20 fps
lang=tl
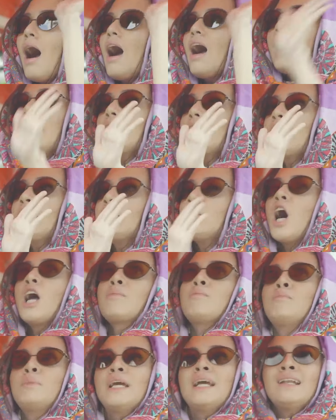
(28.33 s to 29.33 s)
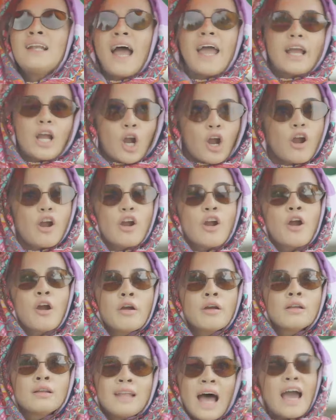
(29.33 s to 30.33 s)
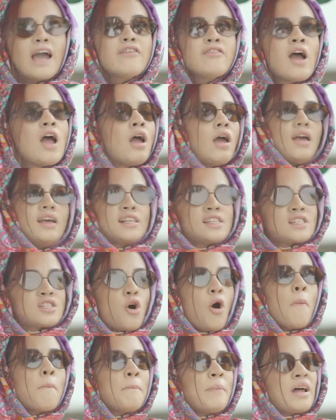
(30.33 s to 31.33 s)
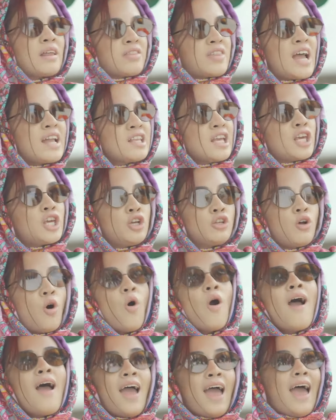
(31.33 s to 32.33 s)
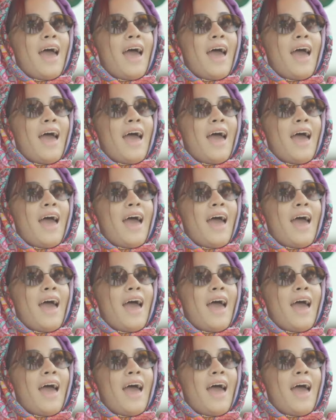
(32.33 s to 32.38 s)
I cannot be like her. Her life is so pathetic, you know.